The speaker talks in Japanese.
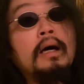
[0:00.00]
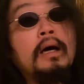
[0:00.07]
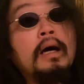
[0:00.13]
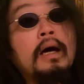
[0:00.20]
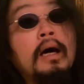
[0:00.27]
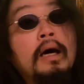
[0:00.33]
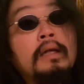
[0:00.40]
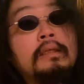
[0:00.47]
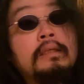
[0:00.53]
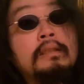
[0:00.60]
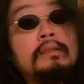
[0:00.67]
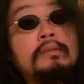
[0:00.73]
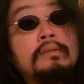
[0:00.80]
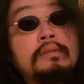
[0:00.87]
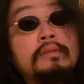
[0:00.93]
飽き
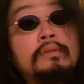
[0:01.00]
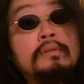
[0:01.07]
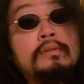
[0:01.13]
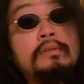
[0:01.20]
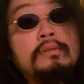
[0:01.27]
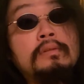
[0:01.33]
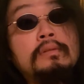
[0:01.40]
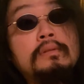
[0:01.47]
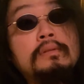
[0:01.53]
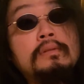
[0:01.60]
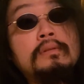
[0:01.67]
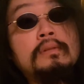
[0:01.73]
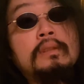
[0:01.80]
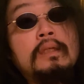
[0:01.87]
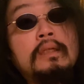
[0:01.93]
る
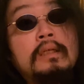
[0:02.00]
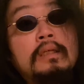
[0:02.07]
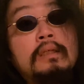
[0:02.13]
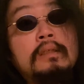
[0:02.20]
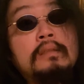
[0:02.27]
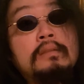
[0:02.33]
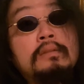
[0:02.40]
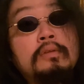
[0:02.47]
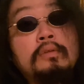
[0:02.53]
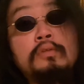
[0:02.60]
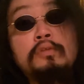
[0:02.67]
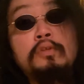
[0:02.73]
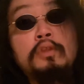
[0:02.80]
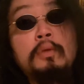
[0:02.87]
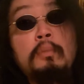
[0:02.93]
とい
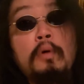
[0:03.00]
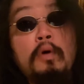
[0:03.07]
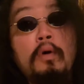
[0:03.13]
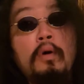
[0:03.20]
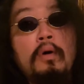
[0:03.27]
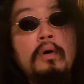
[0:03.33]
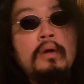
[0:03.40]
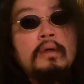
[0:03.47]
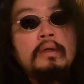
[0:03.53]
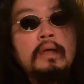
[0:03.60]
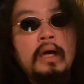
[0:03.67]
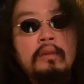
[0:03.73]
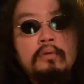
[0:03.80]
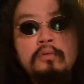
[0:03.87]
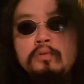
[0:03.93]
うよりも、
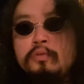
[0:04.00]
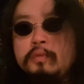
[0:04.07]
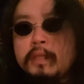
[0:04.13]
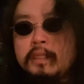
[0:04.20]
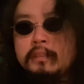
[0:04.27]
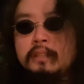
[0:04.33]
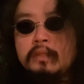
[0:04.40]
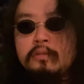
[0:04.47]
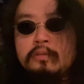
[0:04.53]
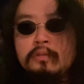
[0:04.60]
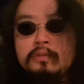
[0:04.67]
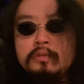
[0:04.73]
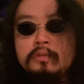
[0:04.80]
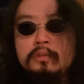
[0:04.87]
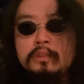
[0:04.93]
運営してる
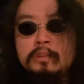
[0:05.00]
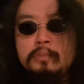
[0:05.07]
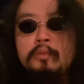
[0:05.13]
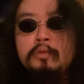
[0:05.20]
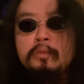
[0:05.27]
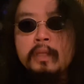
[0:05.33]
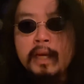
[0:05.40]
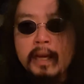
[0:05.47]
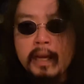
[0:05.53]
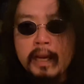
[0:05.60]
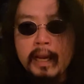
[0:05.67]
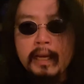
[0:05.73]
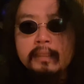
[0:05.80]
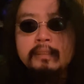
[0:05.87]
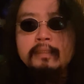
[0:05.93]
自分が
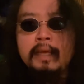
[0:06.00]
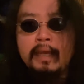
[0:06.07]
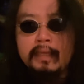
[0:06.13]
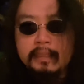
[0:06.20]
飽きない。